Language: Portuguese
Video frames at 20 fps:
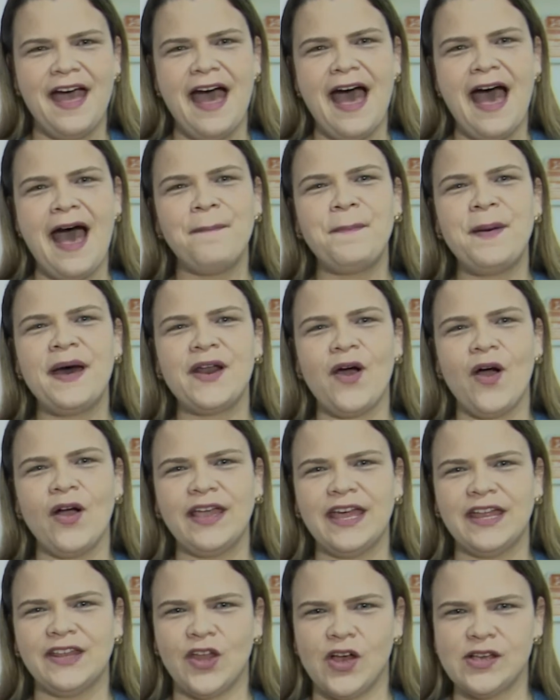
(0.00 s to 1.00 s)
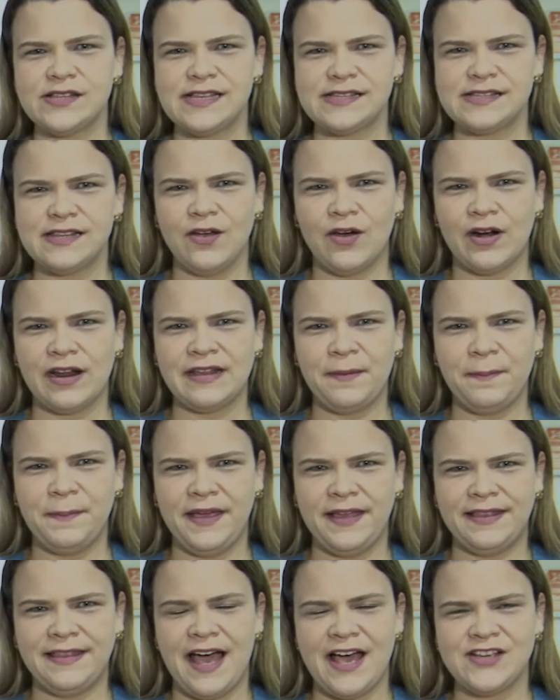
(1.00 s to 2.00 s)
A paróquia Nossa Senhora da
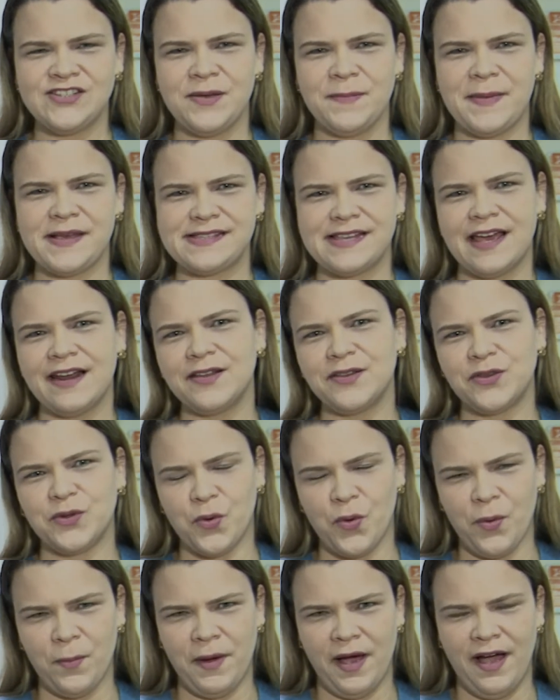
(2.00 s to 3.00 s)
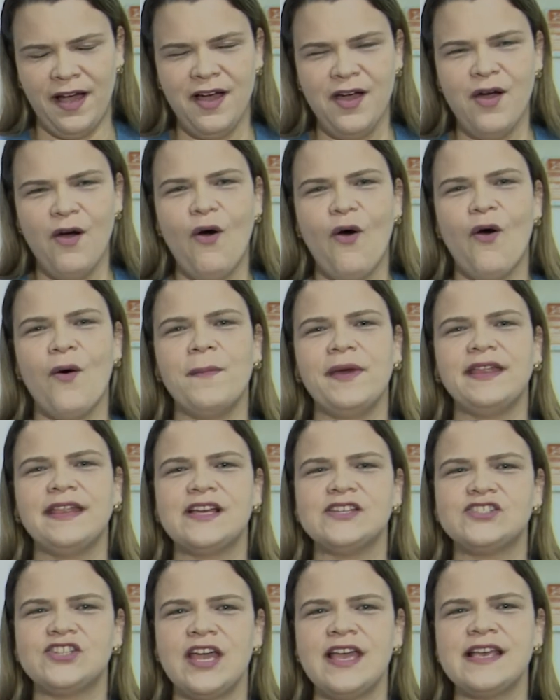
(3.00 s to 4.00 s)
Piedade em Massaranduba
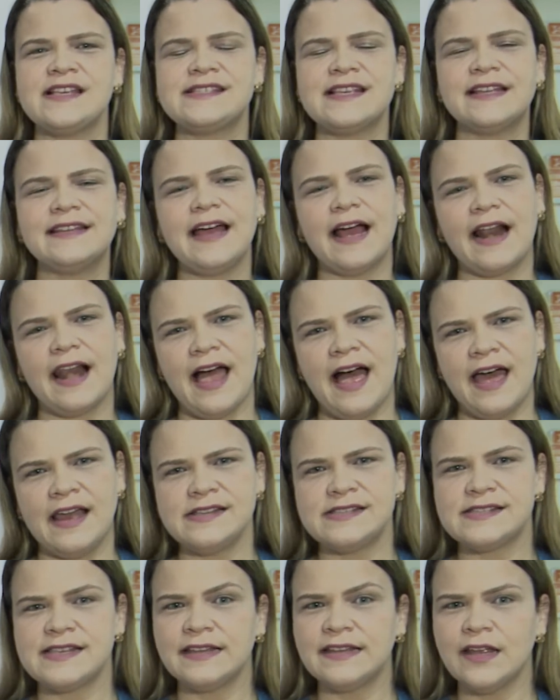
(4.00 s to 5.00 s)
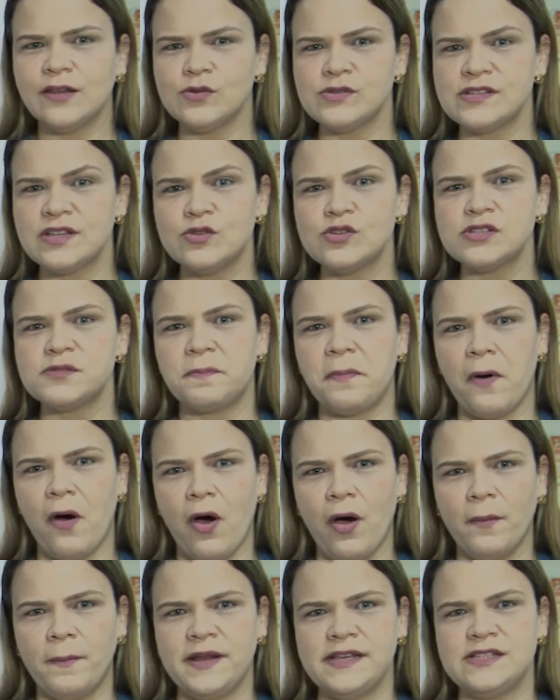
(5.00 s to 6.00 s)
homenageia Santa Clara e Santa Dulce dos
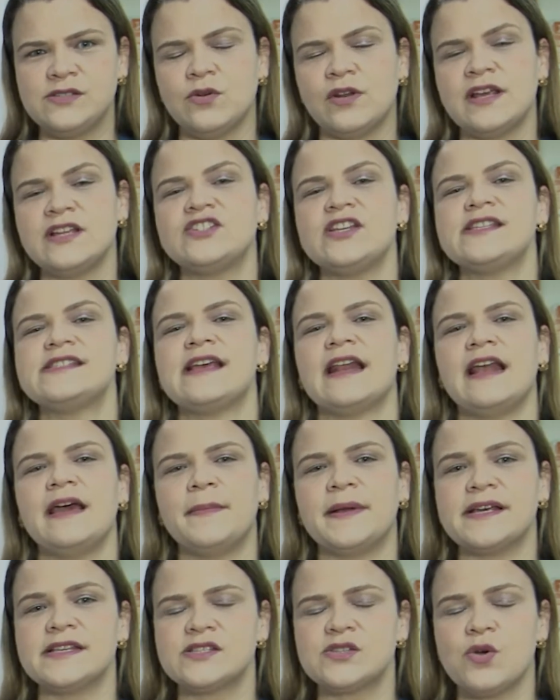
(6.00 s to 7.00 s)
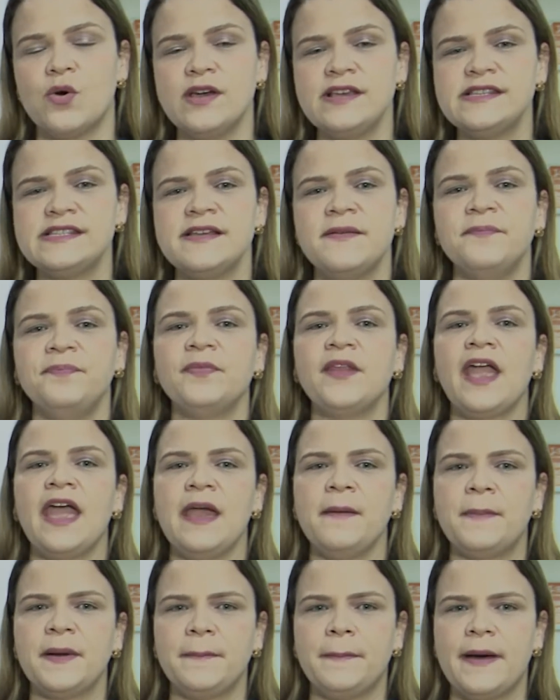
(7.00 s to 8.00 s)
Pobres durante as celebrações
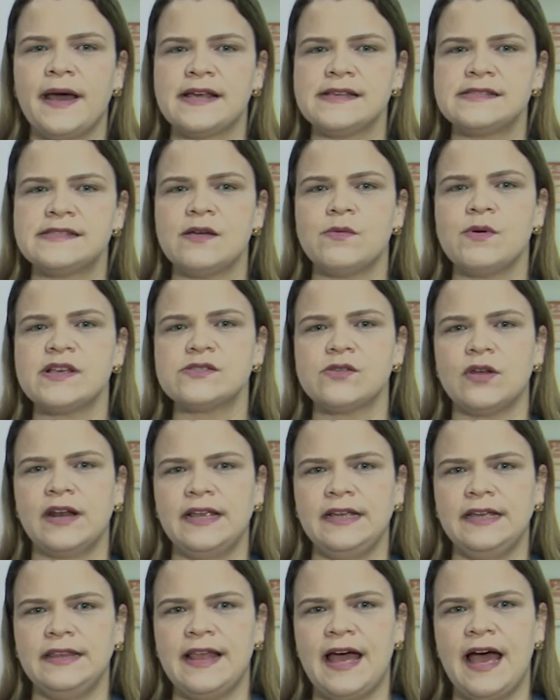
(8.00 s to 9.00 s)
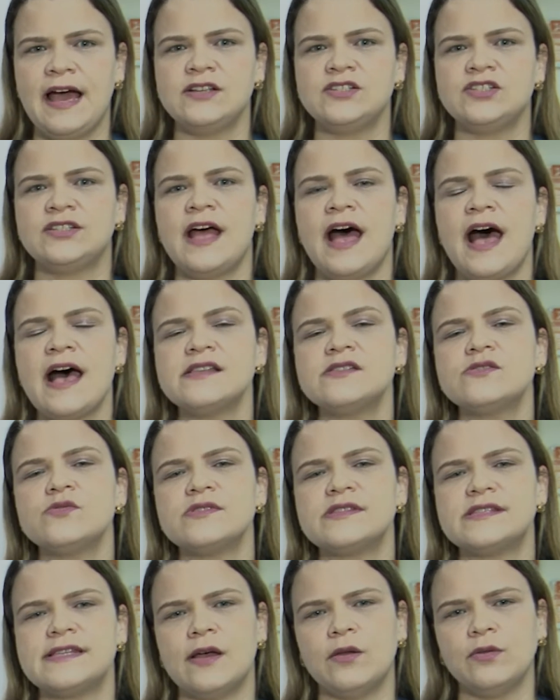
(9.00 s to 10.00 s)
em preparação à solenidade da
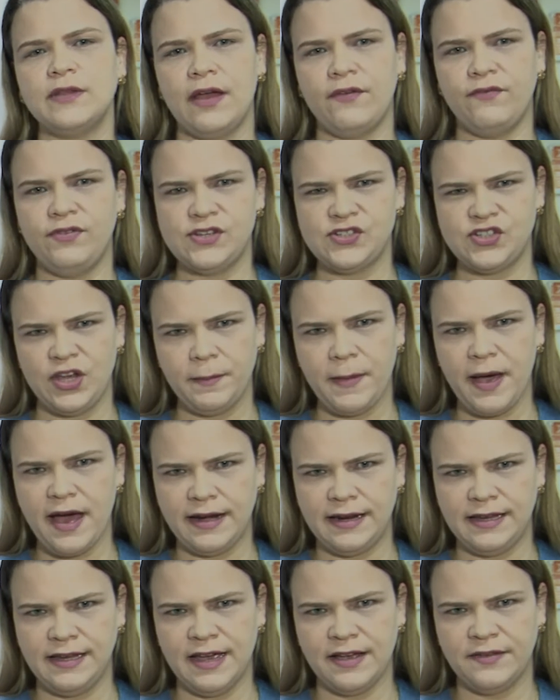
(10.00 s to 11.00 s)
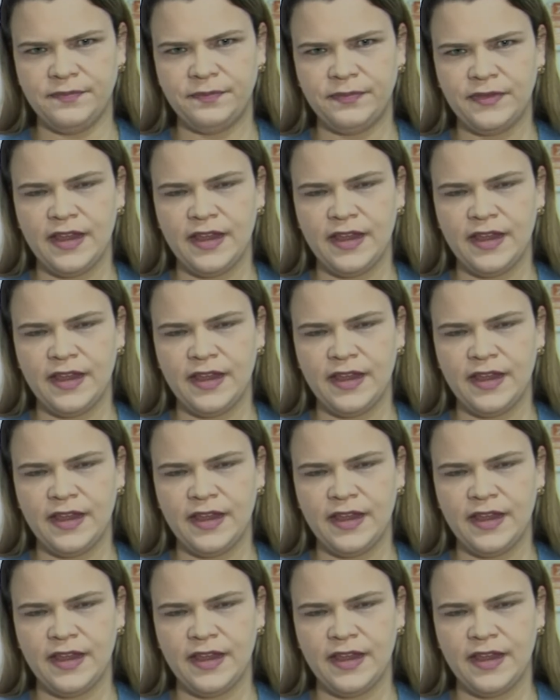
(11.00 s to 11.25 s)
Assunção da Virgem Maria.